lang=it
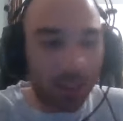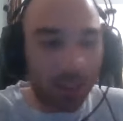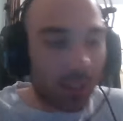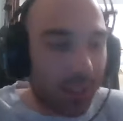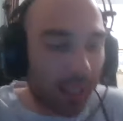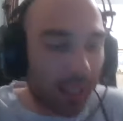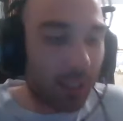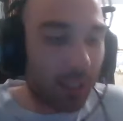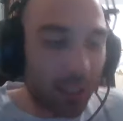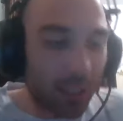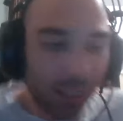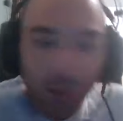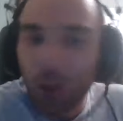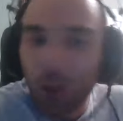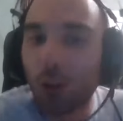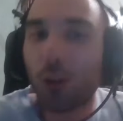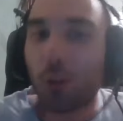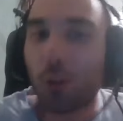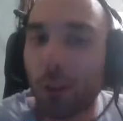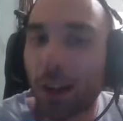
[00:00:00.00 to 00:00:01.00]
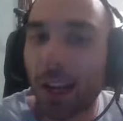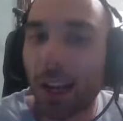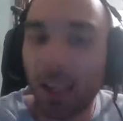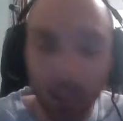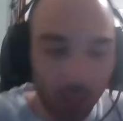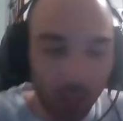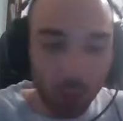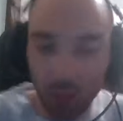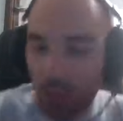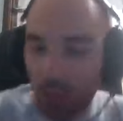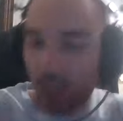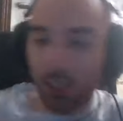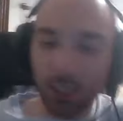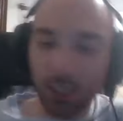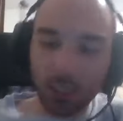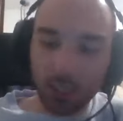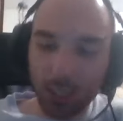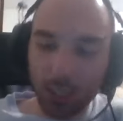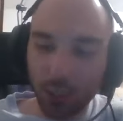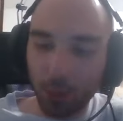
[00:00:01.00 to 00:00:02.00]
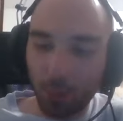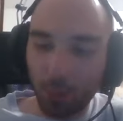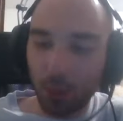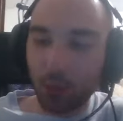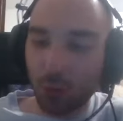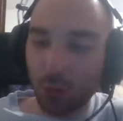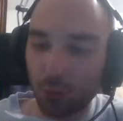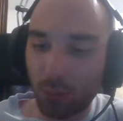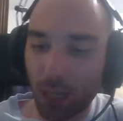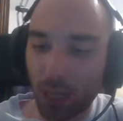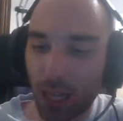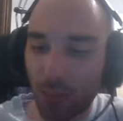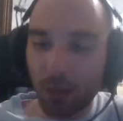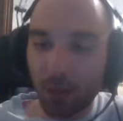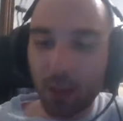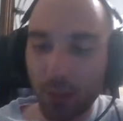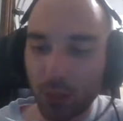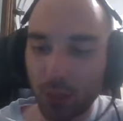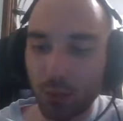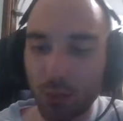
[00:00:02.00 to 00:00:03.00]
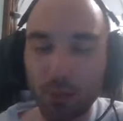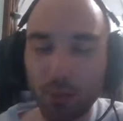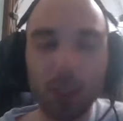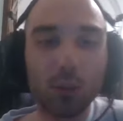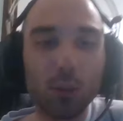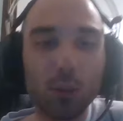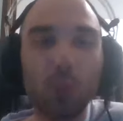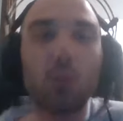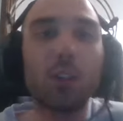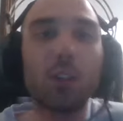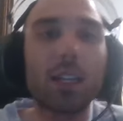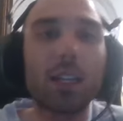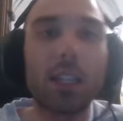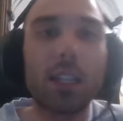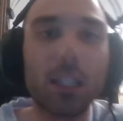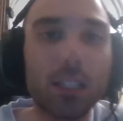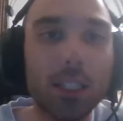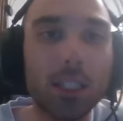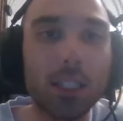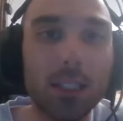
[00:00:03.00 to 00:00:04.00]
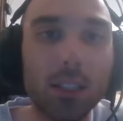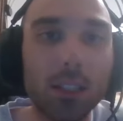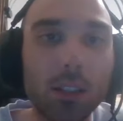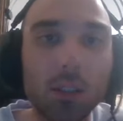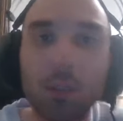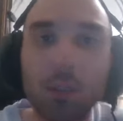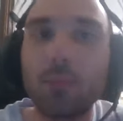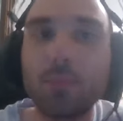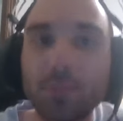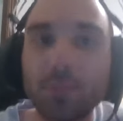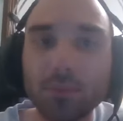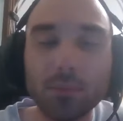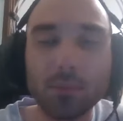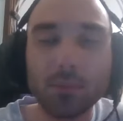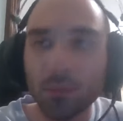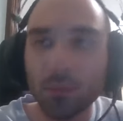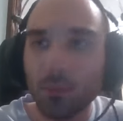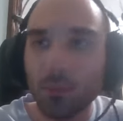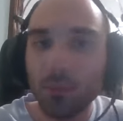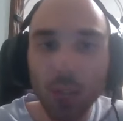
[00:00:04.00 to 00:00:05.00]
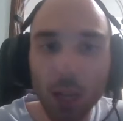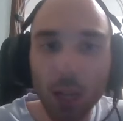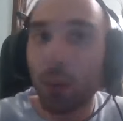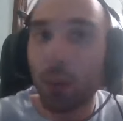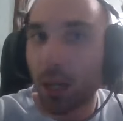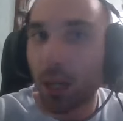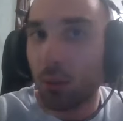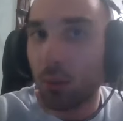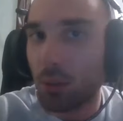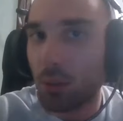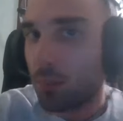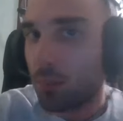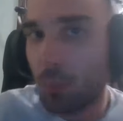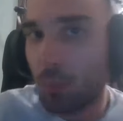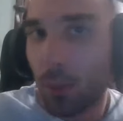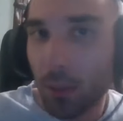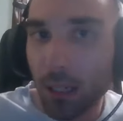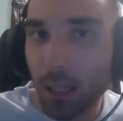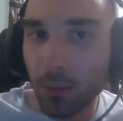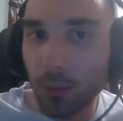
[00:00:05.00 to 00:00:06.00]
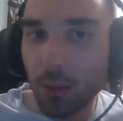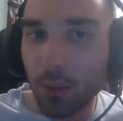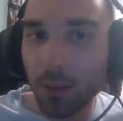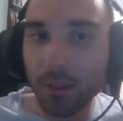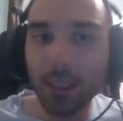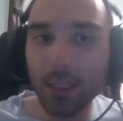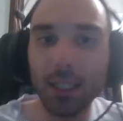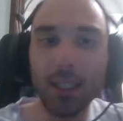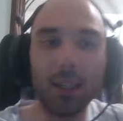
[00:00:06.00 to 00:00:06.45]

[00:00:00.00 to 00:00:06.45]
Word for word: Se, se no, non lo farei. E quindi, se, se, io posso sbagliare perché faccio il mio metodo, vuol dire che esiste Dio. È un paraculo, certo. un po' certo. paraculo.